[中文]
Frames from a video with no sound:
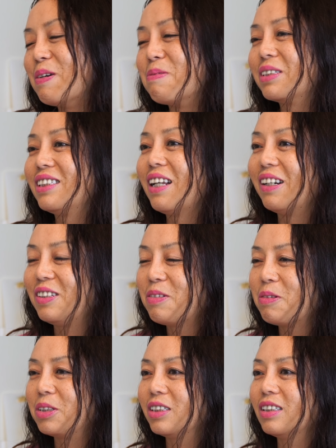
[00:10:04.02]
我不知道，因
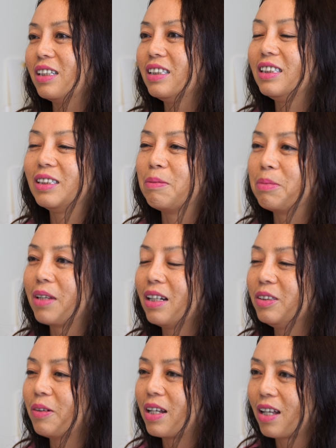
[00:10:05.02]
为我这人其实不太
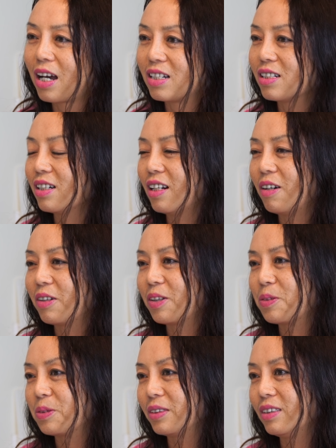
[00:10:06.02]
喜欢太热闹的
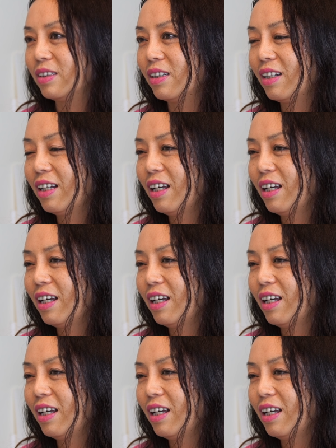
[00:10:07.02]
东西。